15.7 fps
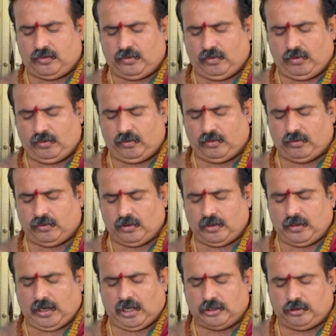నోరు
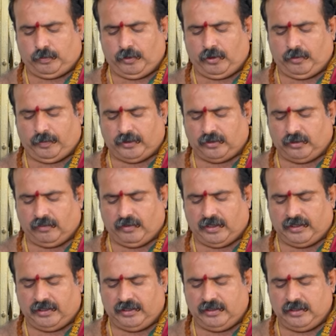అదుపులో
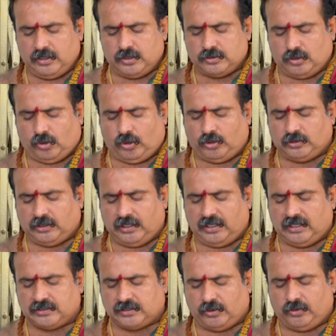పెట్టుకోవాలి సహోదర
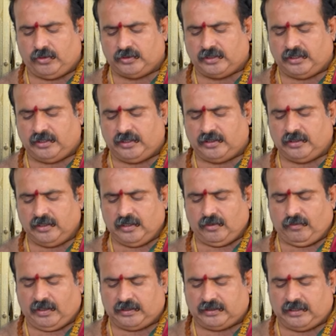సహోదరి
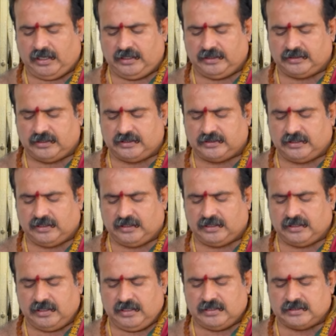వర్గానికి చేసిన
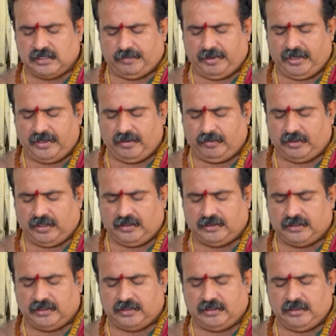సమాయం
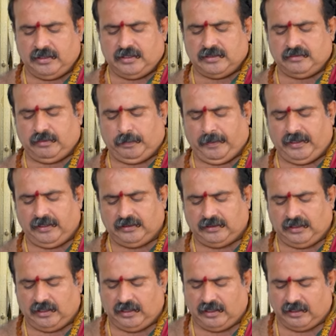కంటే విపరీత
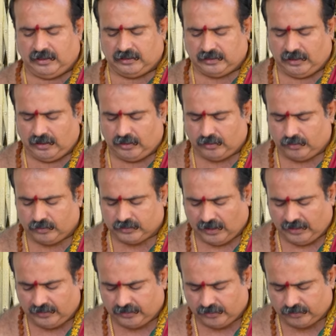వర్గాలకు
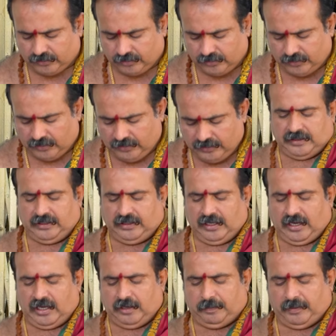దారితీస్తుంది
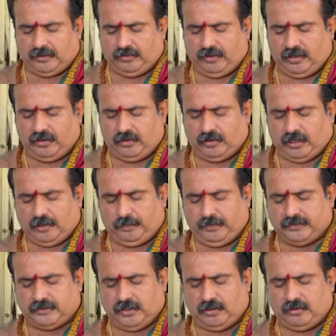అధికార పదవులను
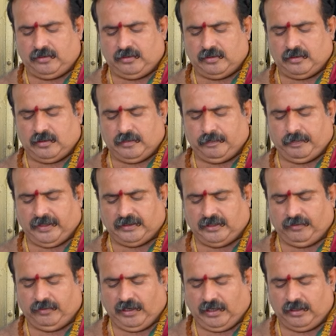కల్పిస్తారు
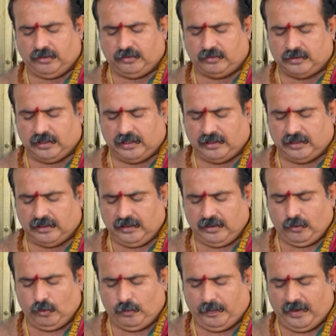ప్రతి ఒక్కటి కూడా
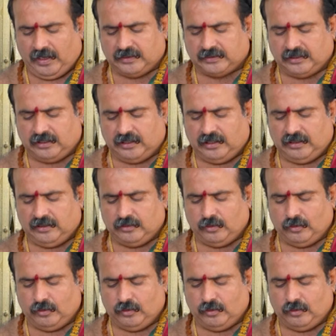ఉపాసన